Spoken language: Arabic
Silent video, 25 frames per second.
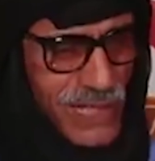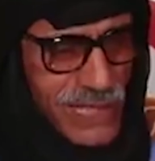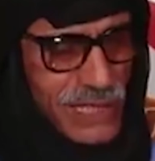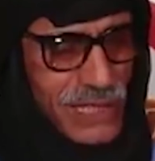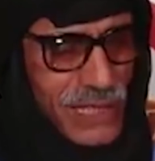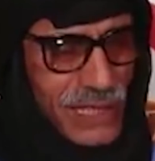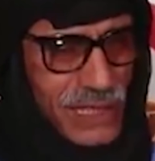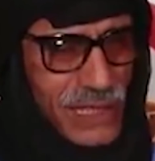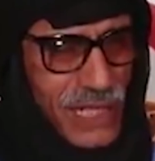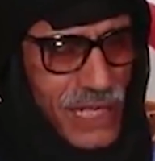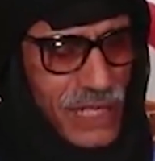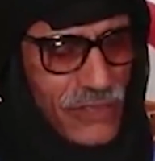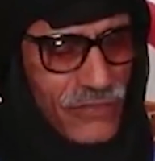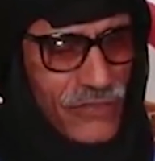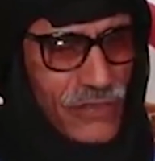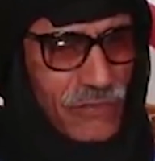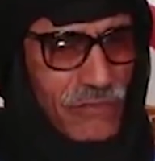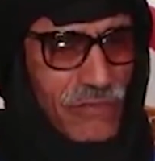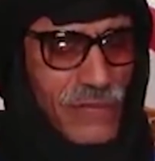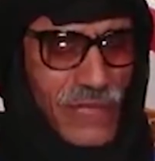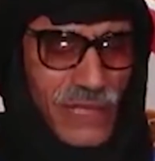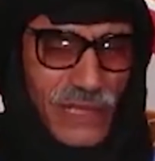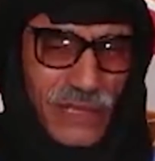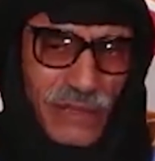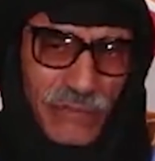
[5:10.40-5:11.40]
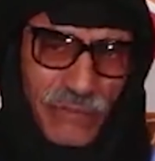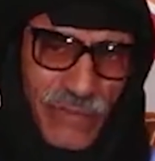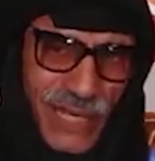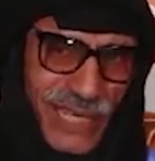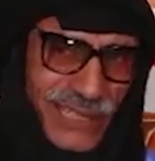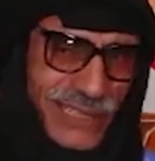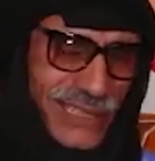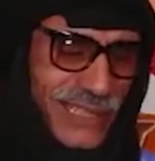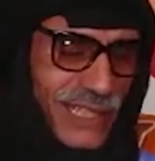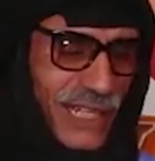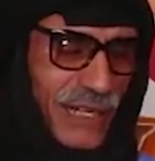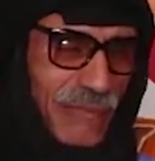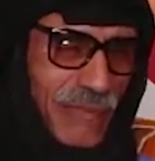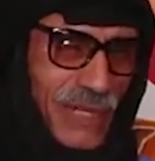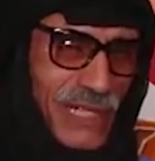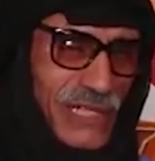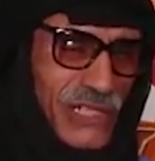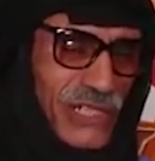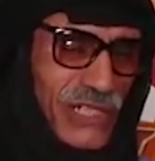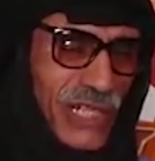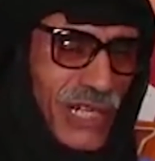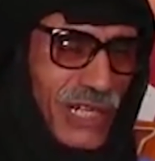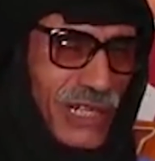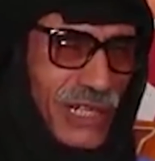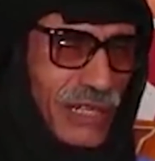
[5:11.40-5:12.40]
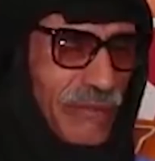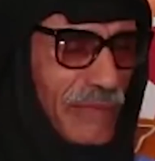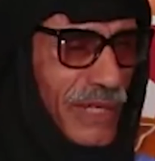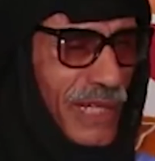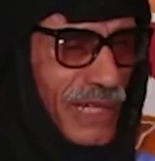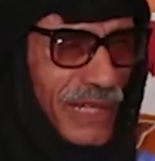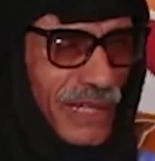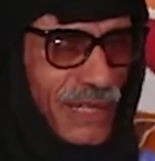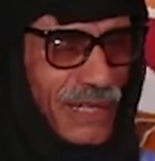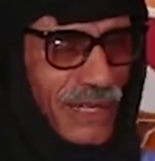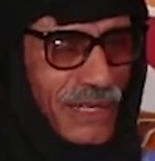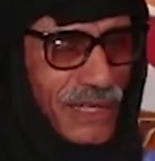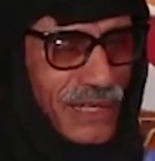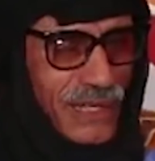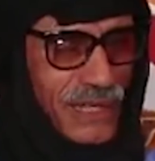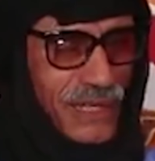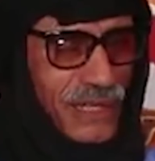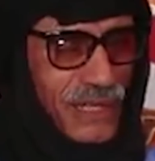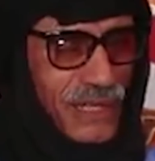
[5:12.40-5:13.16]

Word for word: بالعصا لداخل الفم بحال ديك الاعمال الشاقه ما